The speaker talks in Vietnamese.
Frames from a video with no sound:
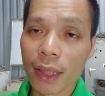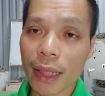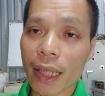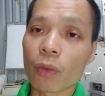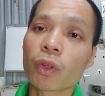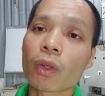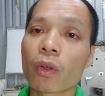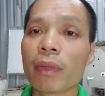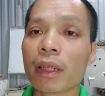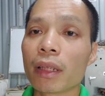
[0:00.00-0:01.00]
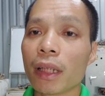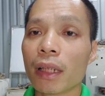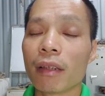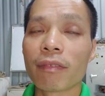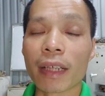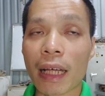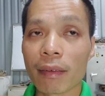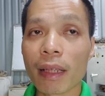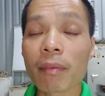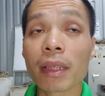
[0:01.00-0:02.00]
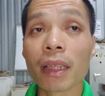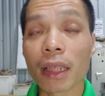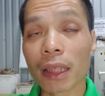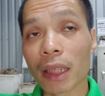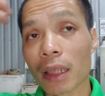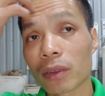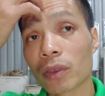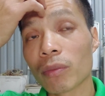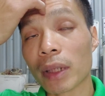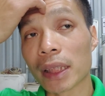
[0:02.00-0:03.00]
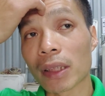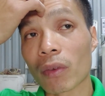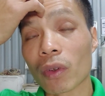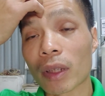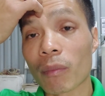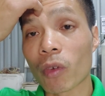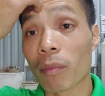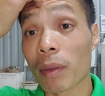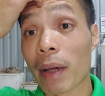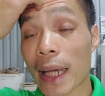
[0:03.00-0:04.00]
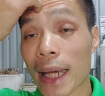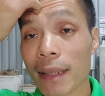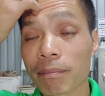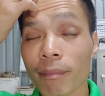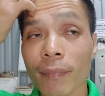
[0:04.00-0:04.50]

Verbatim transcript: nên cái công suất của mình uh, phải đáp, đáp ứng được uh, trung bình cái dòng là tầm khoảng 17 a